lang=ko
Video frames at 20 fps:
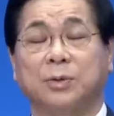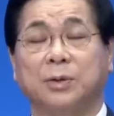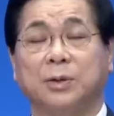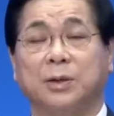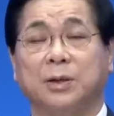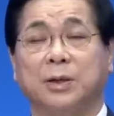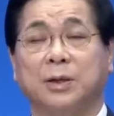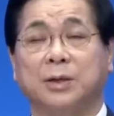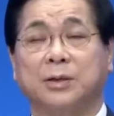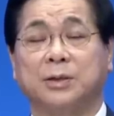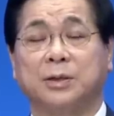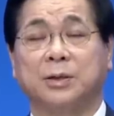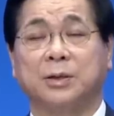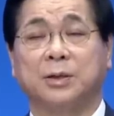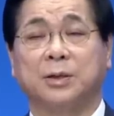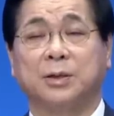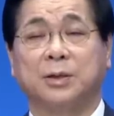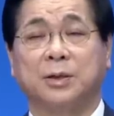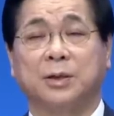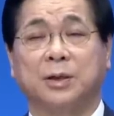
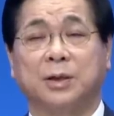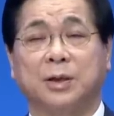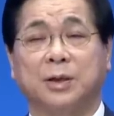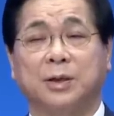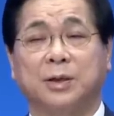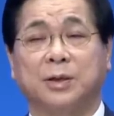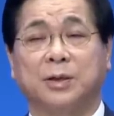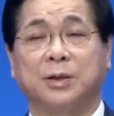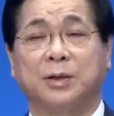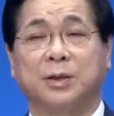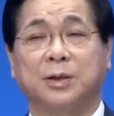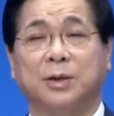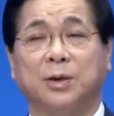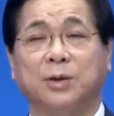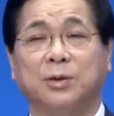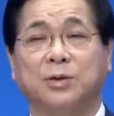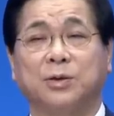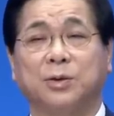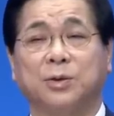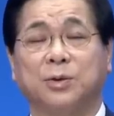이것은
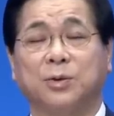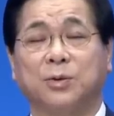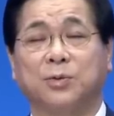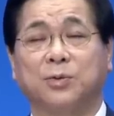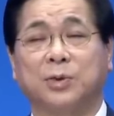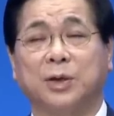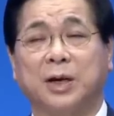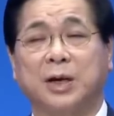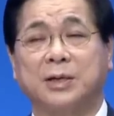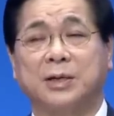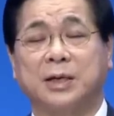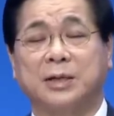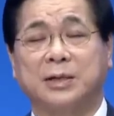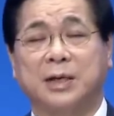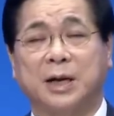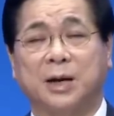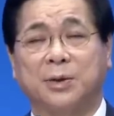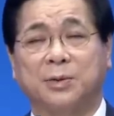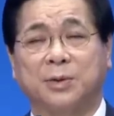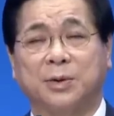영적으로 우리가 이 세상
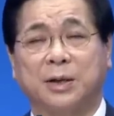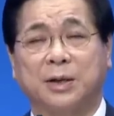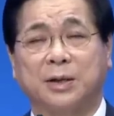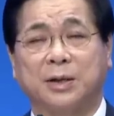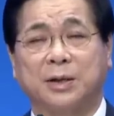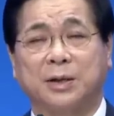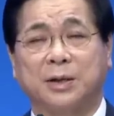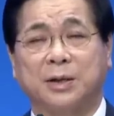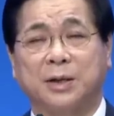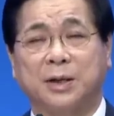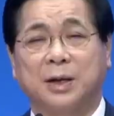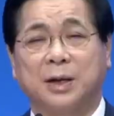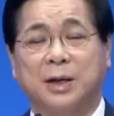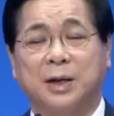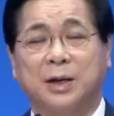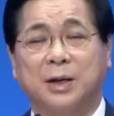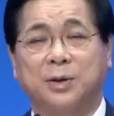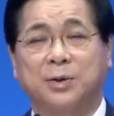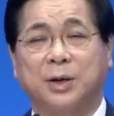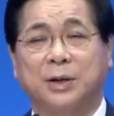살아온 동안
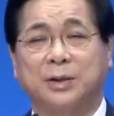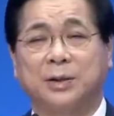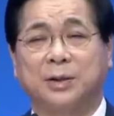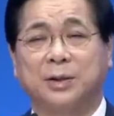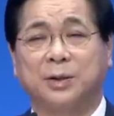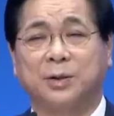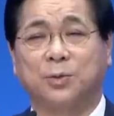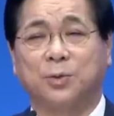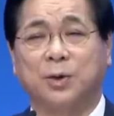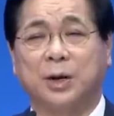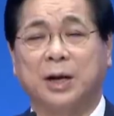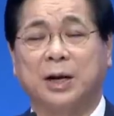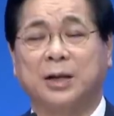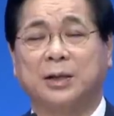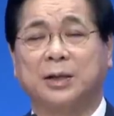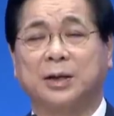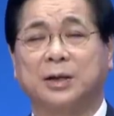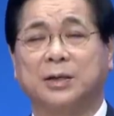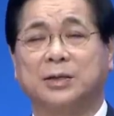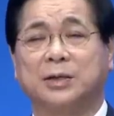그 같은 고난의
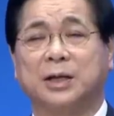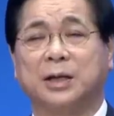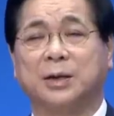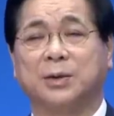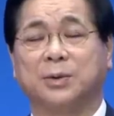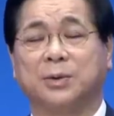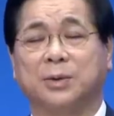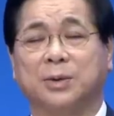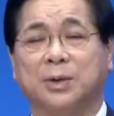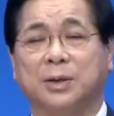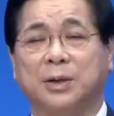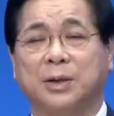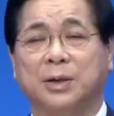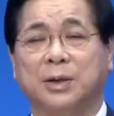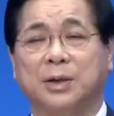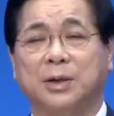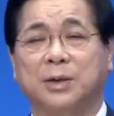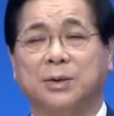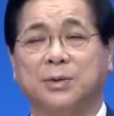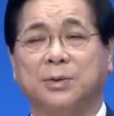때를 지나고
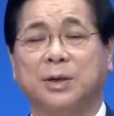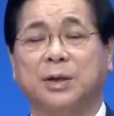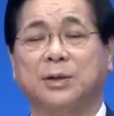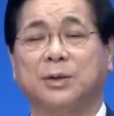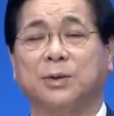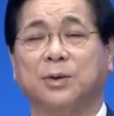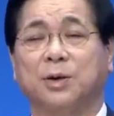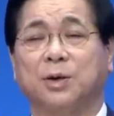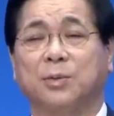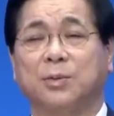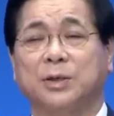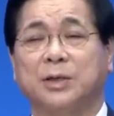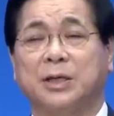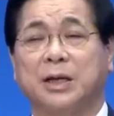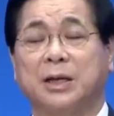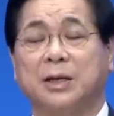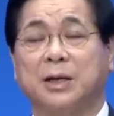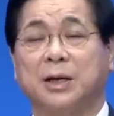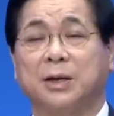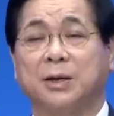그 같은 어려움을
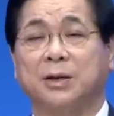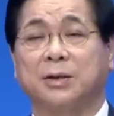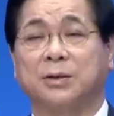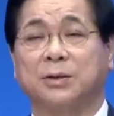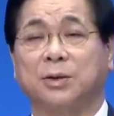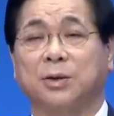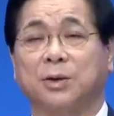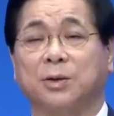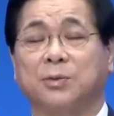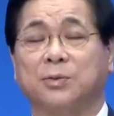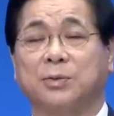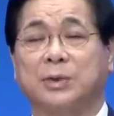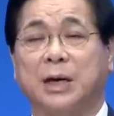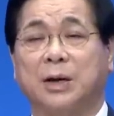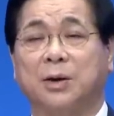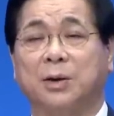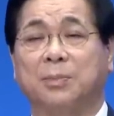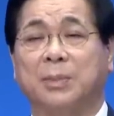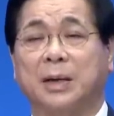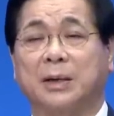지난다는 것, 어려운
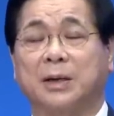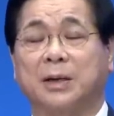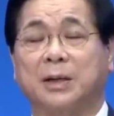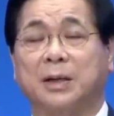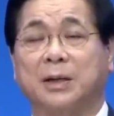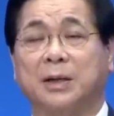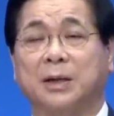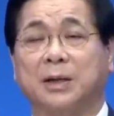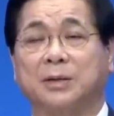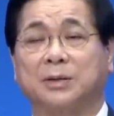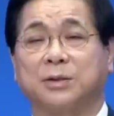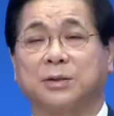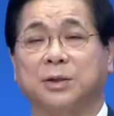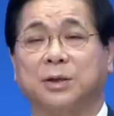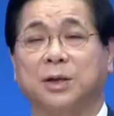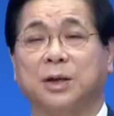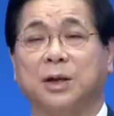상황을 맞게 되는 것을